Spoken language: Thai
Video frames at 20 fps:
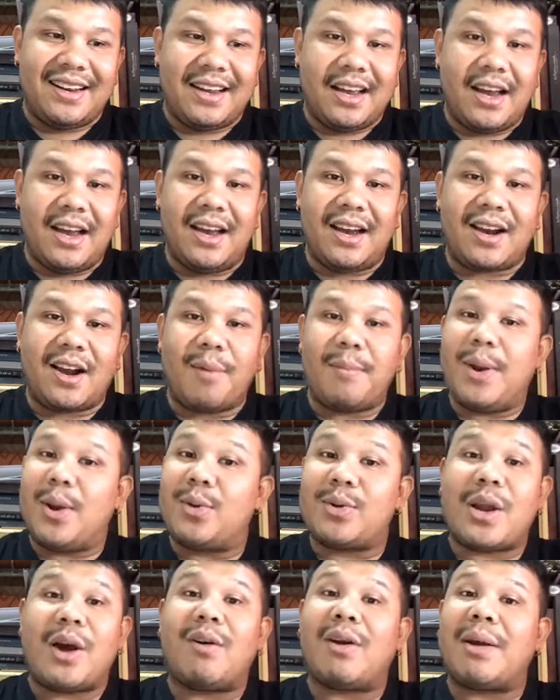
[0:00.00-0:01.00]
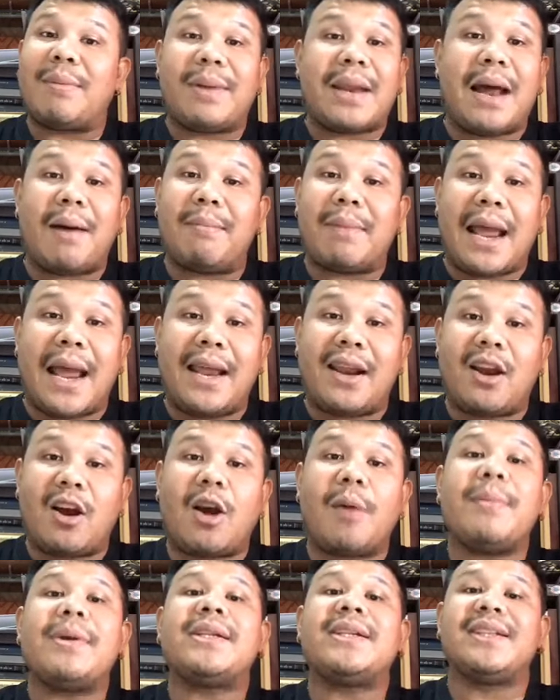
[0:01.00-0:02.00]
เออ ก็ไม่รู้จะเอาเงินไปทำอะไรนะ
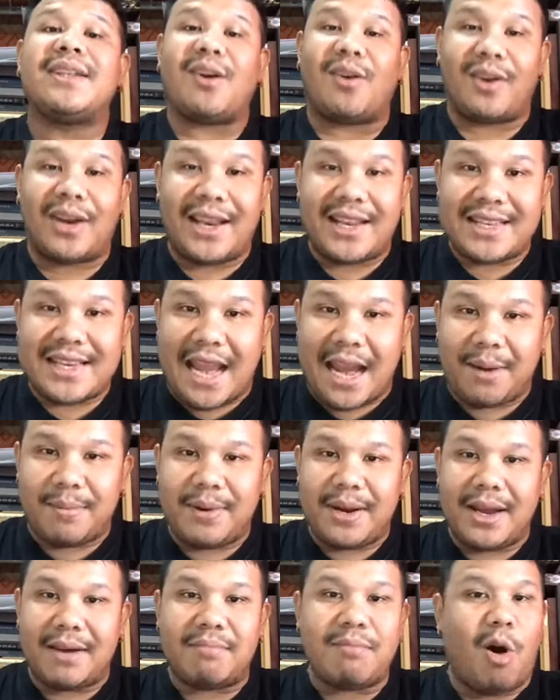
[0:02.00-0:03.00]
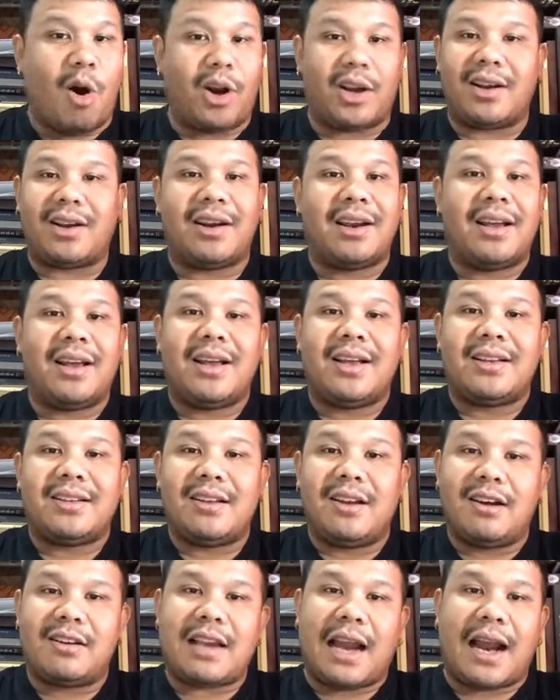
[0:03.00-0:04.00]
ก็ไปซื้อของเล่นแจกเพื่อนหมด
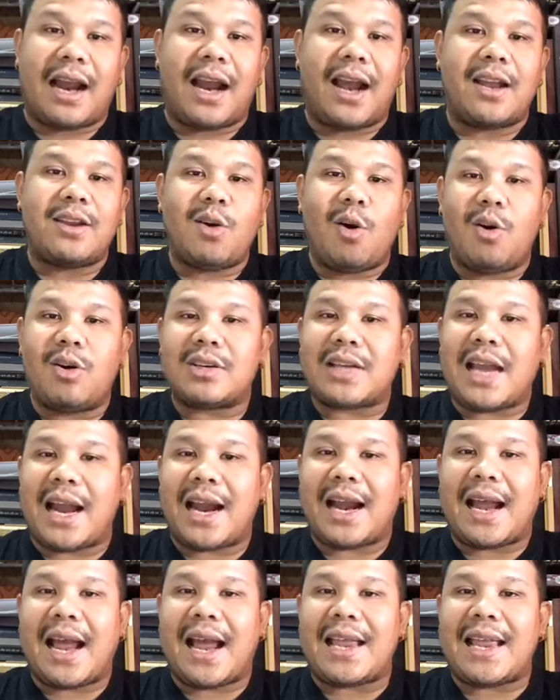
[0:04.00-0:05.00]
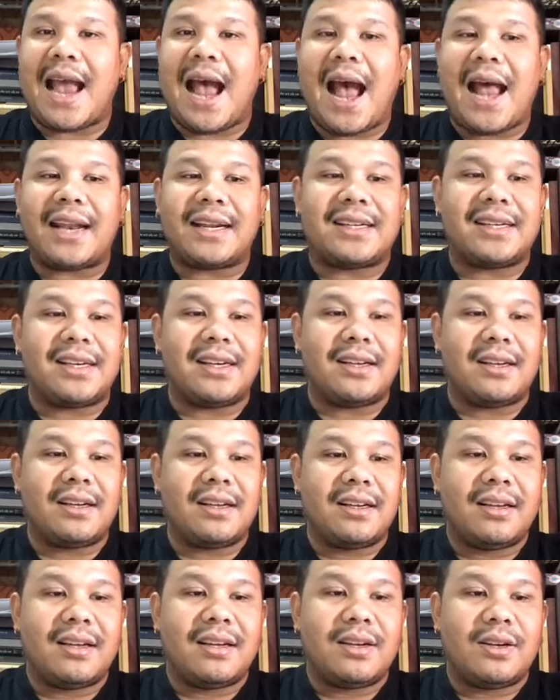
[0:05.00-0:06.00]
ซื้อจากกายงจากกายานซื้อ
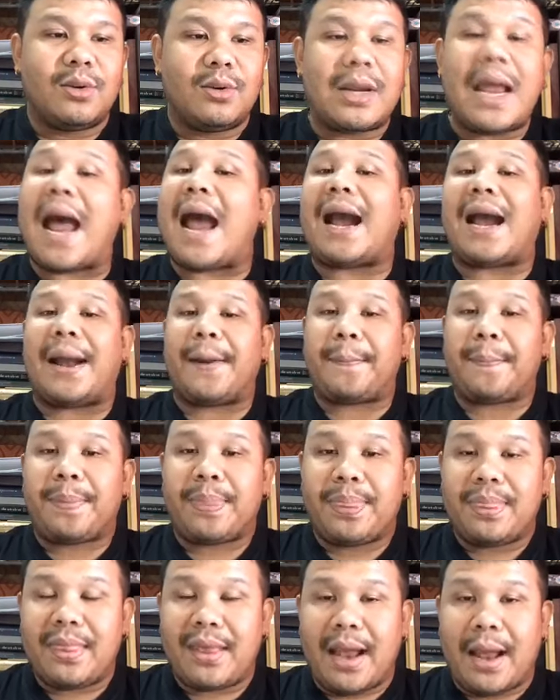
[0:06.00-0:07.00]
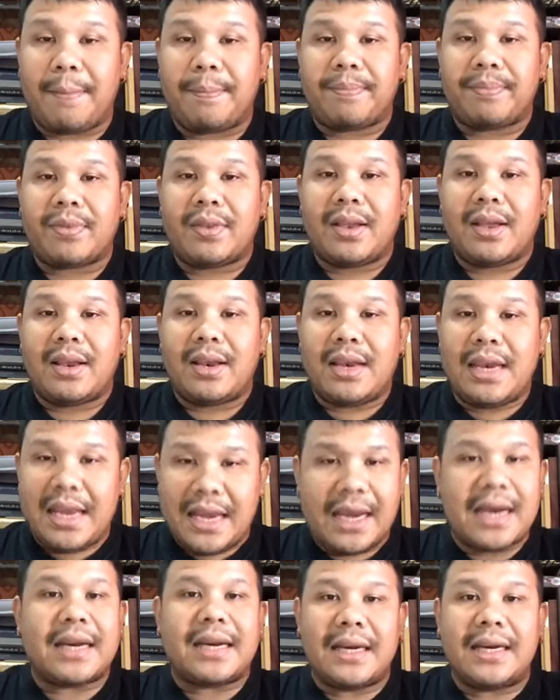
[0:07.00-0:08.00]
ทุกอย่างนะครับ นี่
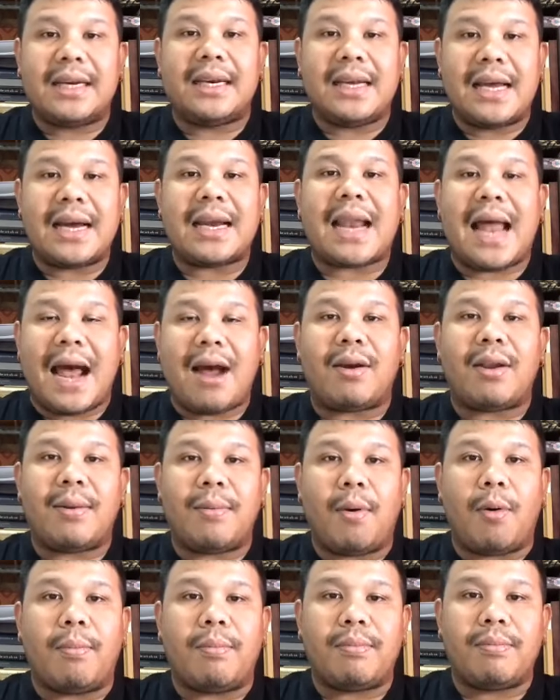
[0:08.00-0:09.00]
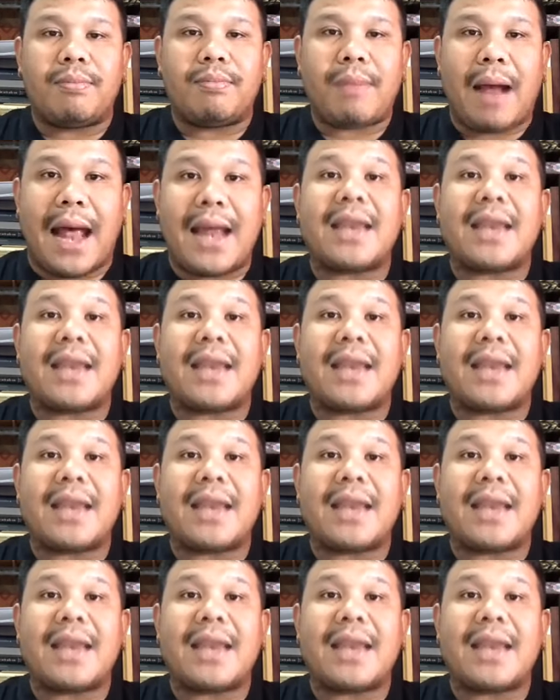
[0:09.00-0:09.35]
ก็คือเรื่องราวที่ผมพระ